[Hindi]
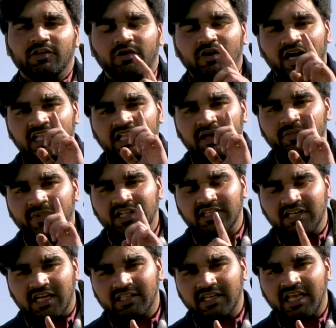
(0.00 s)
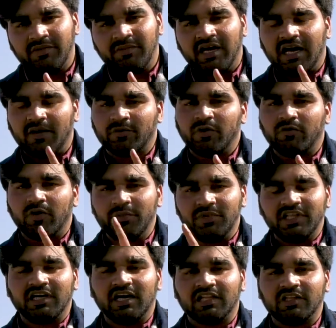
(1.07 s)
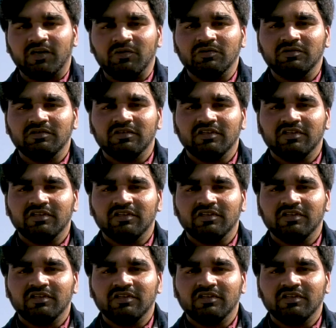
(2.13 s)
तो गाइज आप मेरे साथ रहें मैं आपको वो भी दिखाता हूँ